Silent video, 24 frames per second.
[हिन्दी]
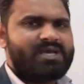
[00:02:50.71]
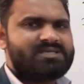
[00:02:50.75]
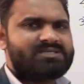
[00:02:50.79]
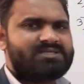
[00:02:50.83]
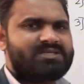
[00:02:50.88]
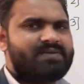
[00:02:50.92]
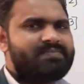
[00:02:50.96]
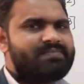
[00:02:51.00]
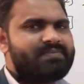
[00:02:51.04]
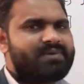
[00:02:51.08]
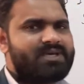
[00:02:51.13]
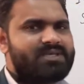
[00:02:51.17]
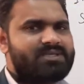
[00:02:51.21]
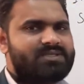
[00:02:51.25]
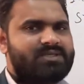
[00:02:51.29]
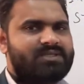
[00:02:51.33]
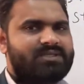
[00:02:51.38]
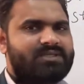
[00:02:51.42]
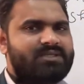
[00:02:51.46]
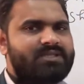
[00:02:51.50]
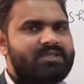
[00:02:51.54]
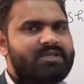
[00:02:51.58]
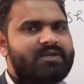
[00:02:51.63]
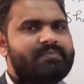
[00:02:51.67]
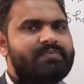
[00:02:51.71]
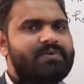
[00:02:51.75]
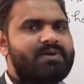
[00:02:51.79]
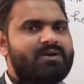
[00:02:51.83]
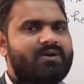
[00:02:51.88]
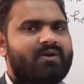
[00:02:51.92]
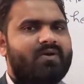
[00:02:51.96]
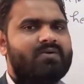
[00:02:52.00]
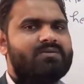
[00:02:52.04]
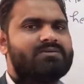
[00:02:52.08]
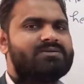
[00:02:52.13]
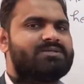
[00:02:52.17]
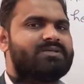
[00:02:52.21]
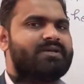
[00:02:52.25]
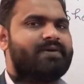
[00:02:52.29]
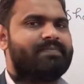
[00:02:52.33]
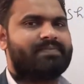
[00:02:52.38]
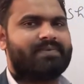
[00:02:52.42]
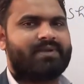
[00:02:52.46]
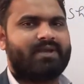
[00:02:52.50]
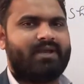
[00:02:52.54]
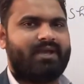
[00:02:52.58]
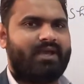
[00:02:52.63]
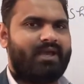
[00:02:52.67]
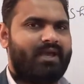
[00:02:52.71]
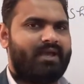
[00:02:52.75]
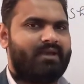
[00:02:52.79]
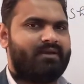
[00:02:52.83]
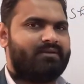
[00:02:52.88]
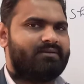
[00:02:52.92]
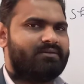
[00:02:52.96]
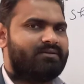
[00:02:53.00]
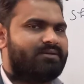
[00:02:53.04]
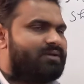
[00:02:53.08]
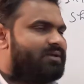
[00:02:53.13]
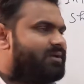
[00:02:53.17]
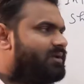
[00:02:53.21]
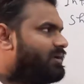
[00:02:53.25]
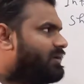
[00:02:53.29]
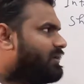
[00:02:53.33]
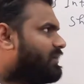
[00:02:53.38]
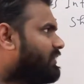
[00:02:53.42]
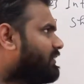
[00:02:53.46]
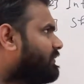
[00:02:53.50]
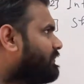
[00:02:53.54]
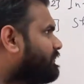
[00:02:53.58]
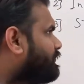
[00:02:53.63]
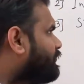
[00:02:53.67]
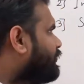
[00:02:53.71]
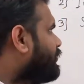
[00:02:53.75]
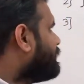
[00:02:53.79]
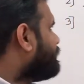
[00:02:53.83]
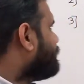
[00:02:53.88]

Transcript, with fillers: एस एम के जितने भी कॉन्सेप्ट है वो